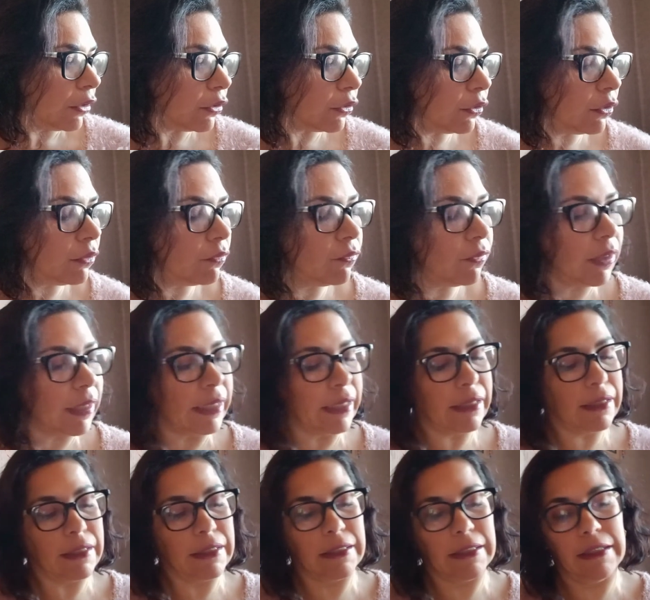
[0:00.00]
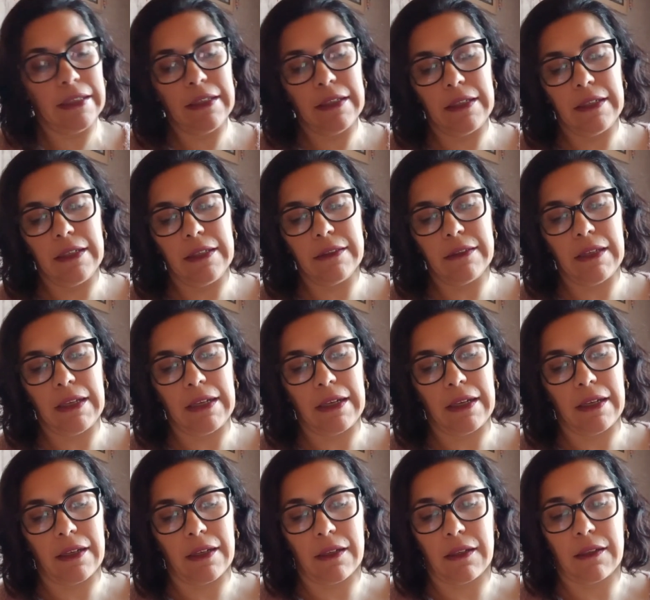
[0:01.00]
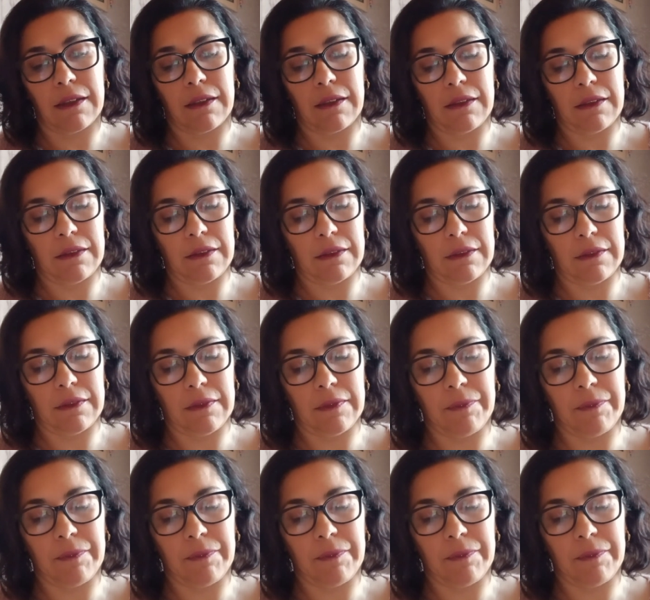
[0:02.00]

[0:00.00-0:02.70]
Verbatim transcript: Donc voilà, et elle a,